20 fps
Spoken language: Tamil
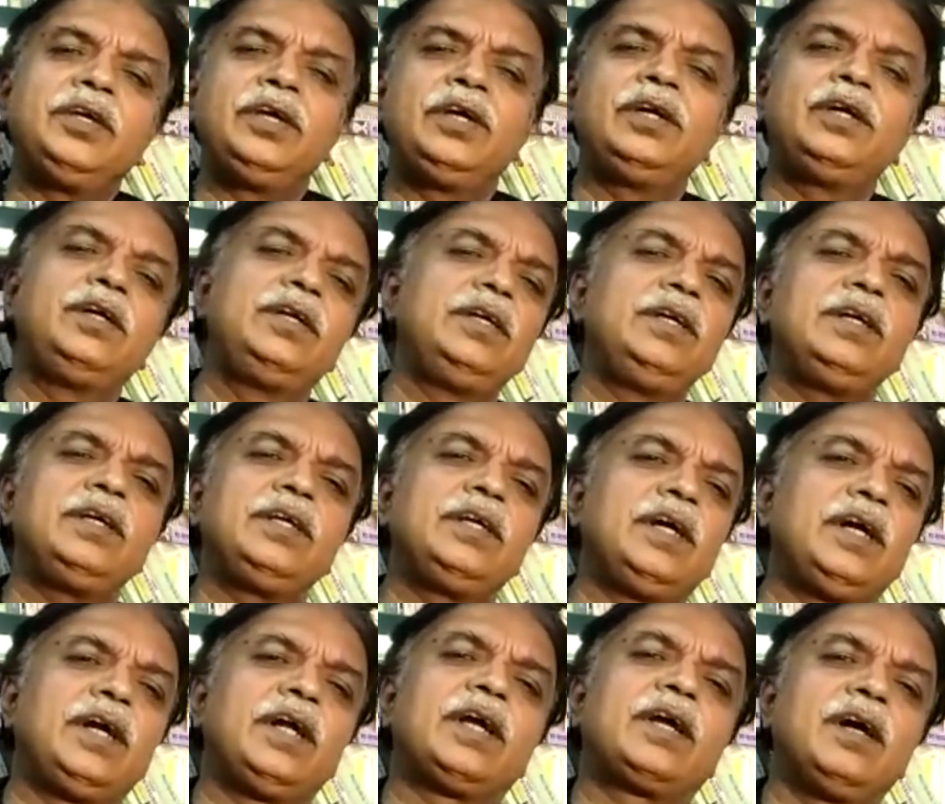ஏழு
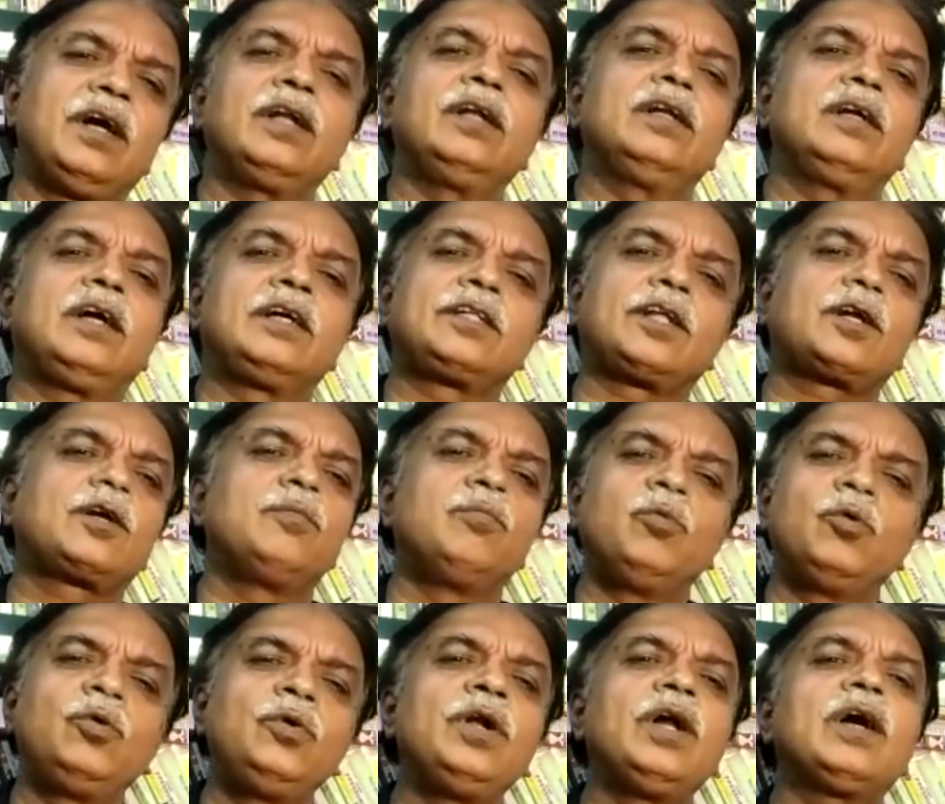ஏழைகால் அதற்கு
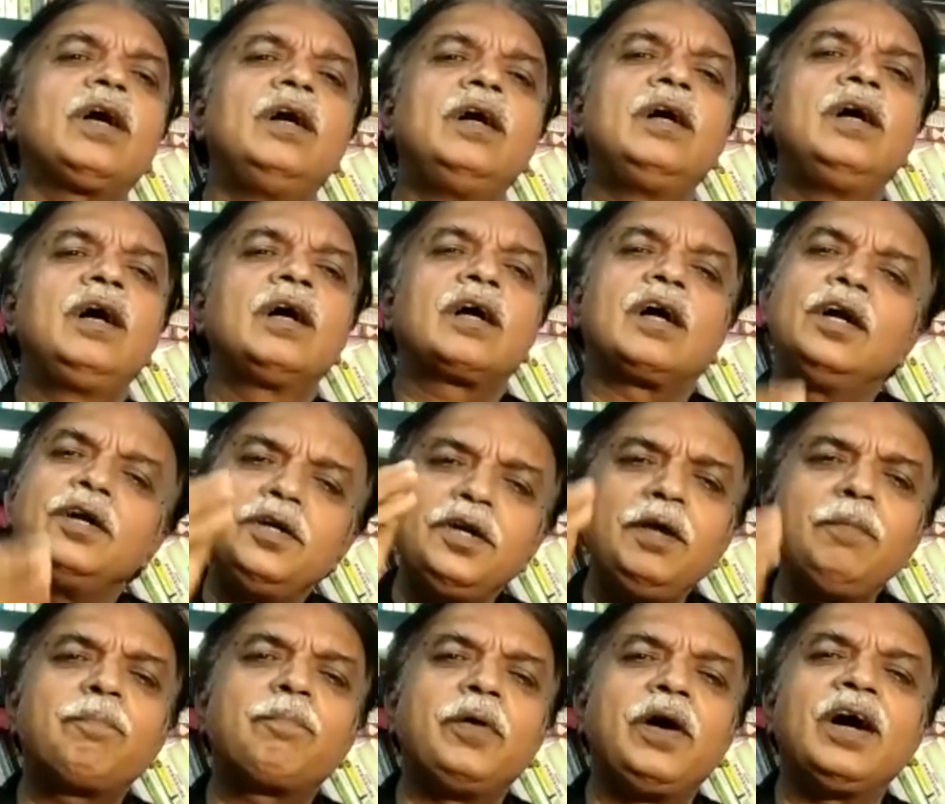முன்
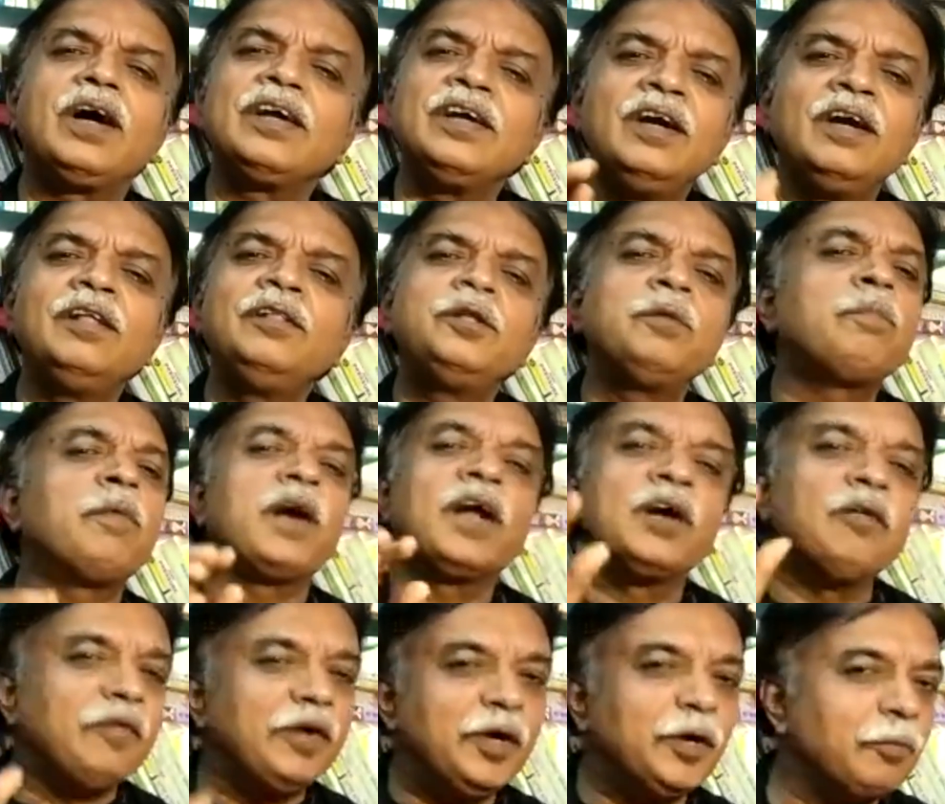கண்டிப்பாக எழுந்து
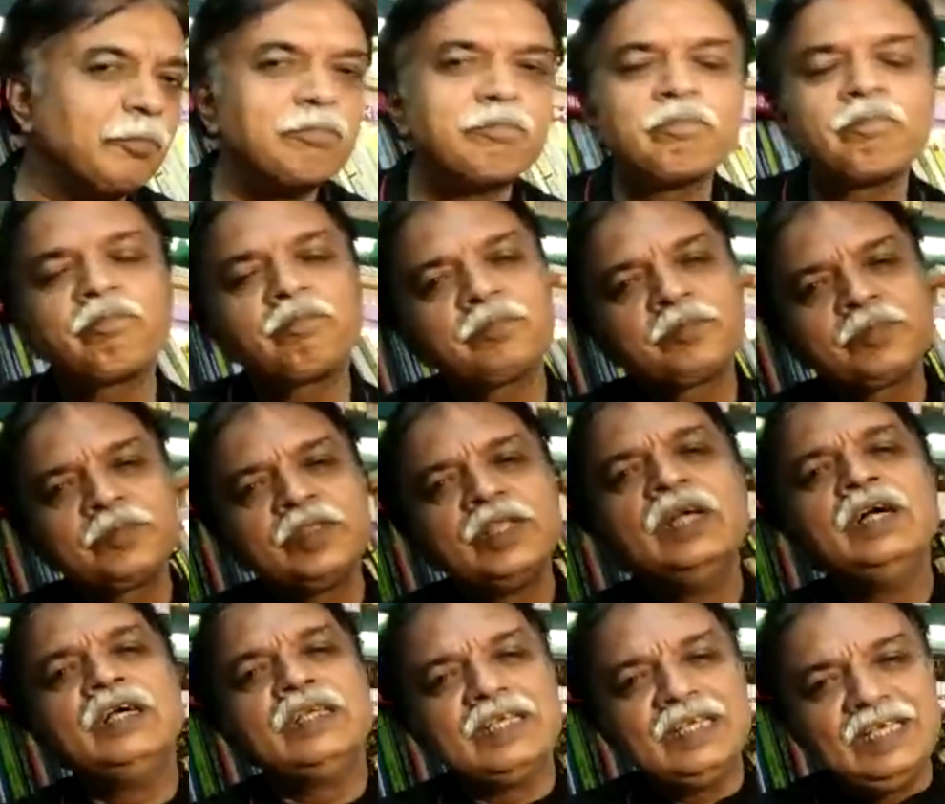பழக வேண்டும்
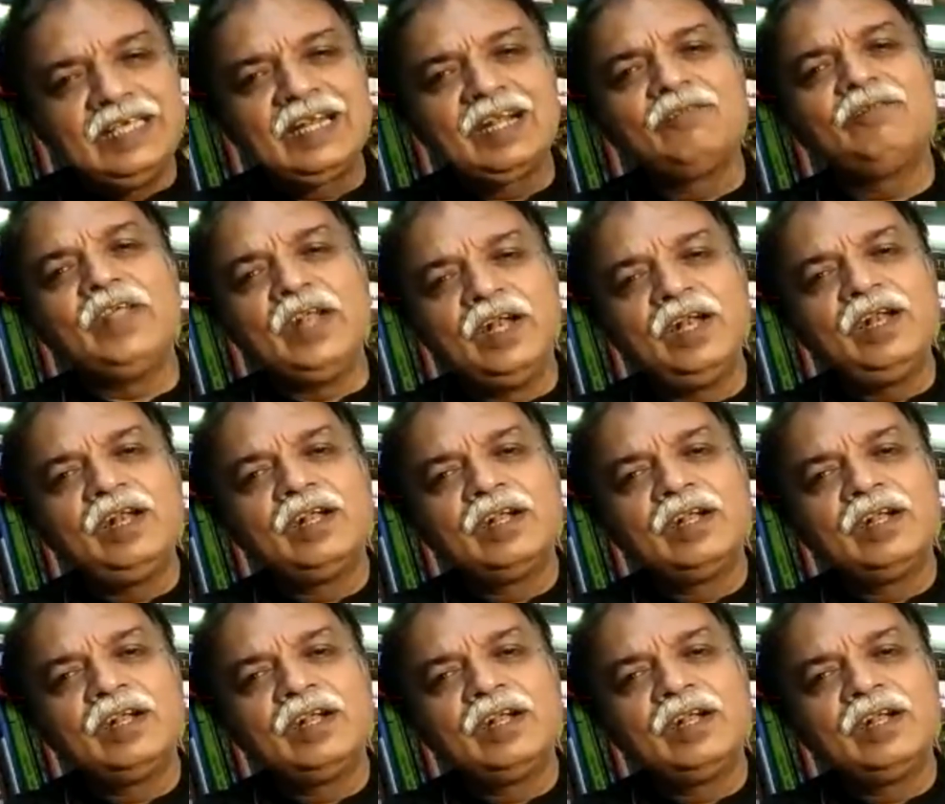இரவில்